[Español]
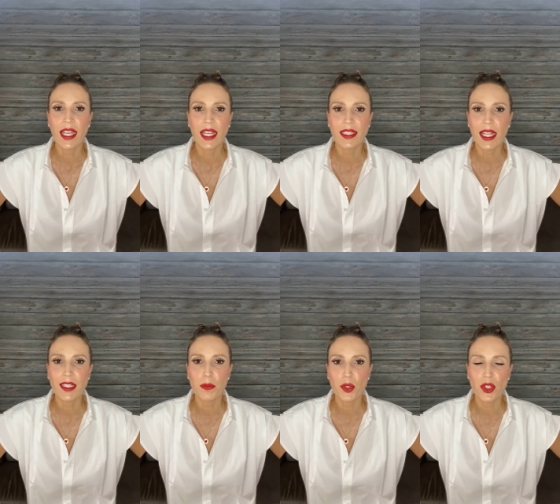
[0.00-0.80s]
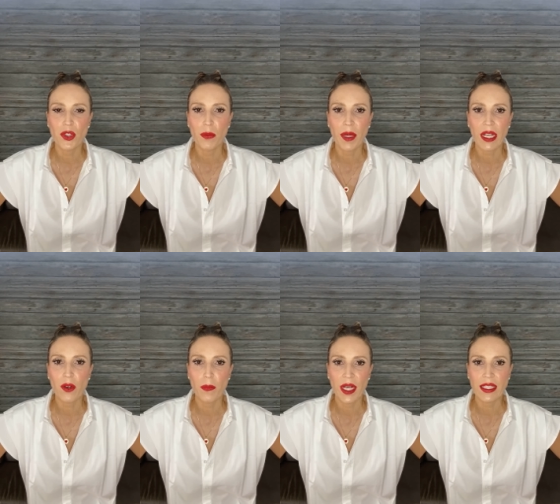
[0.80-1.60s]
tener esta disposición
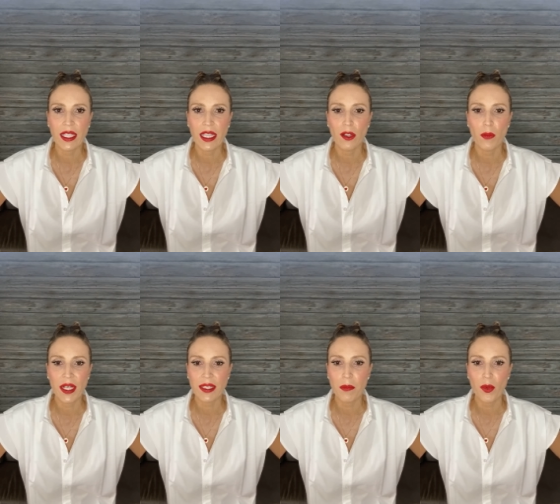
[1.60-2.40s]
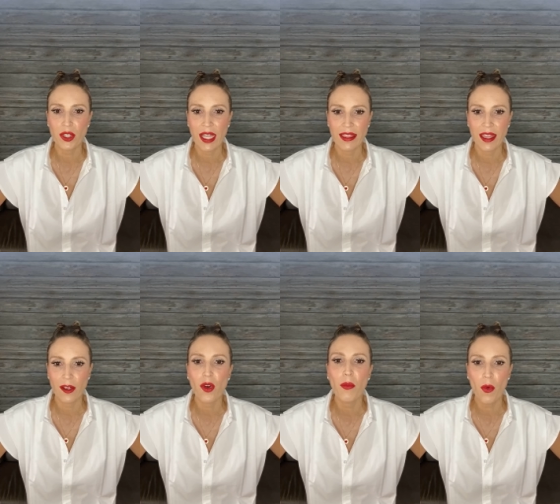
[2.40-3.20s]
para compartir que es lo más
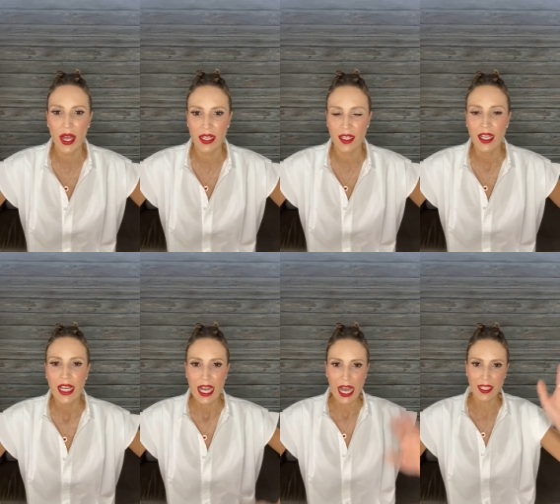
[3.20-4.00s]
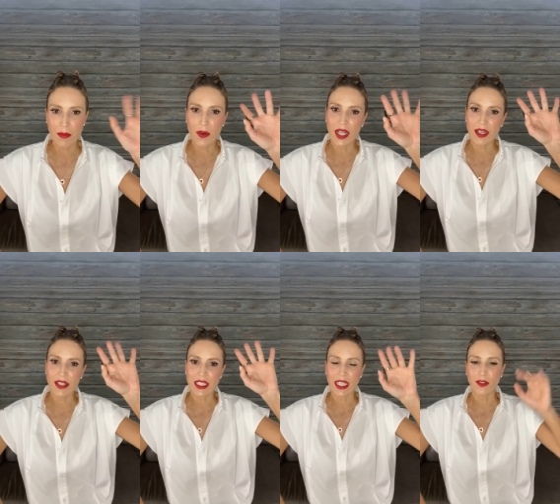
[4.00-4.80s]
importante. ¿Cómo van? Ahí me van
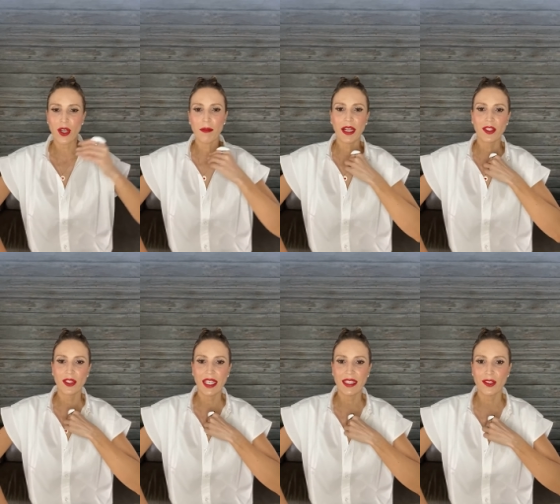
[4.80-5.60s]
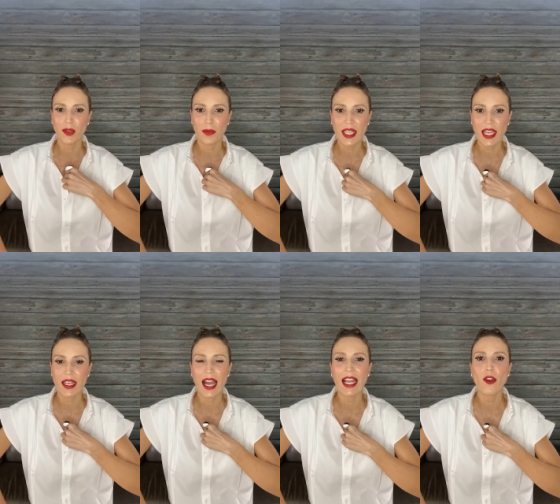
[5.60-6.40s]
levantando la mano, eso,
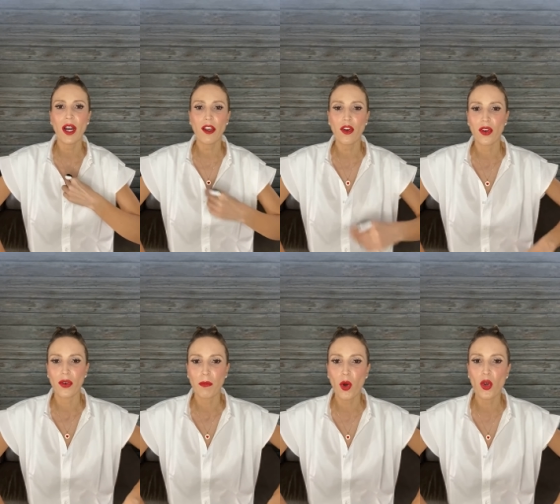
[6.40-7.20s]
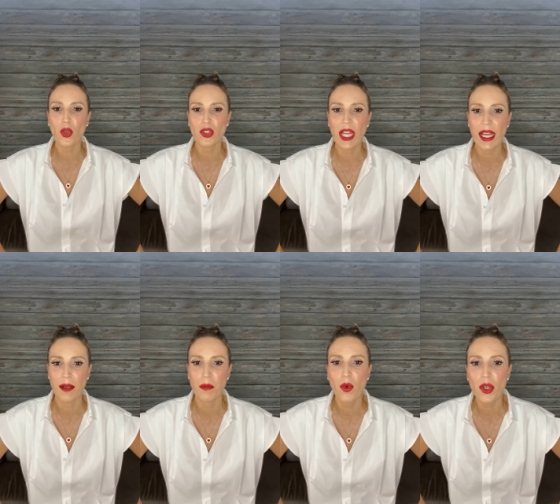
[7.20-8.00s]
bien, aló, aló,
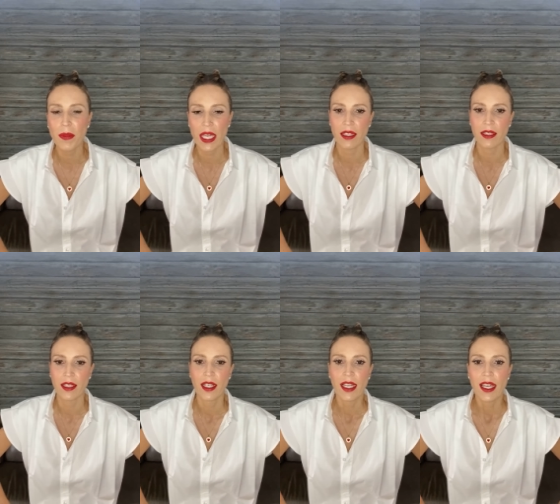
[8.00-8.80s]
Bogotá, muy bien.